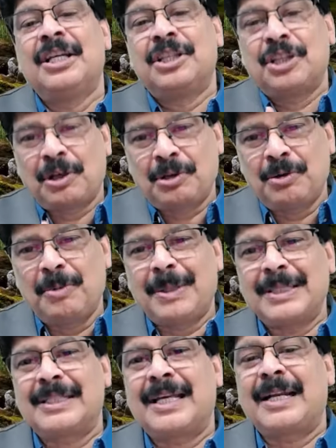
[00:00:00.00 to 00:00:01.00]
తక్కువ
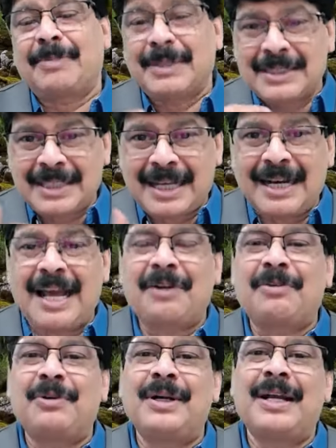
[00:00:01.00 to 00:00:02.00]
పంచదార పంచదార
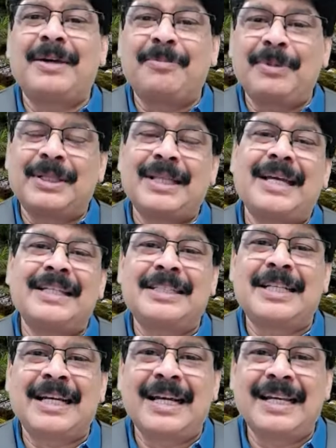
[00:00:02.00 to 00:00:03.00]
లేకుండా మీరు తయారు
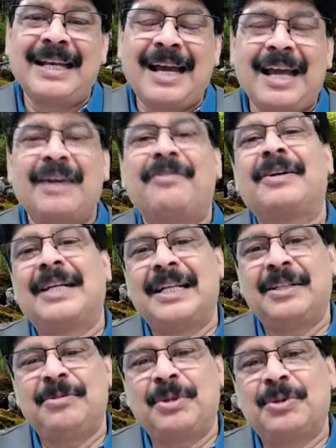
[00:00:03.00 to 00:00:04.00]
చేసినా కానీ ఆ ఎఫెక్ట్
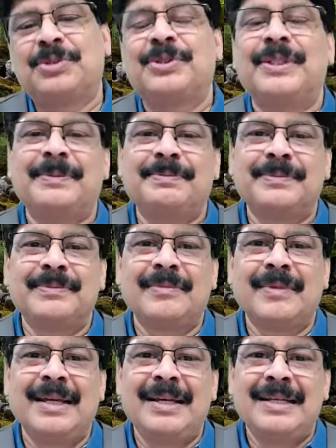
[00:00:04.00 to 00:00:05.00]
అనేది మీకు వస్తుంది
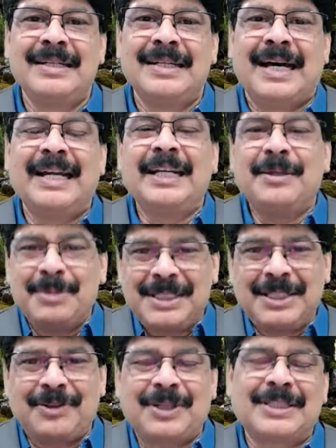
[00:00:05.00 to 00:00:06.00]
అన్నిటికీ
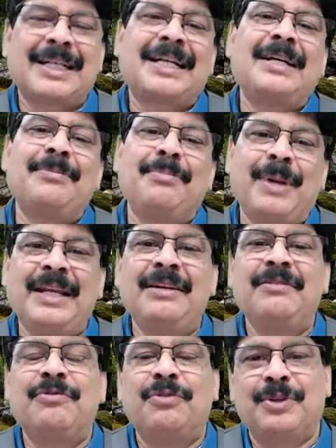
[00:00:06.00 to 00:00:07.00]
మించి ఇది ఒక చక్కటి
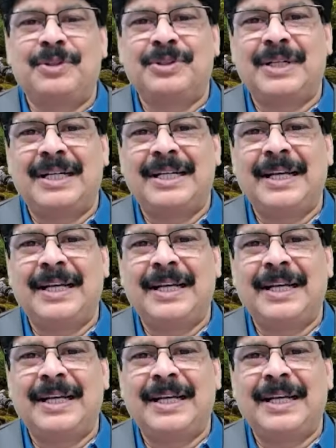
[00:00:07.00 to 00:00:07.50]
బ్రెయిన్ ఫుడ్ అంటే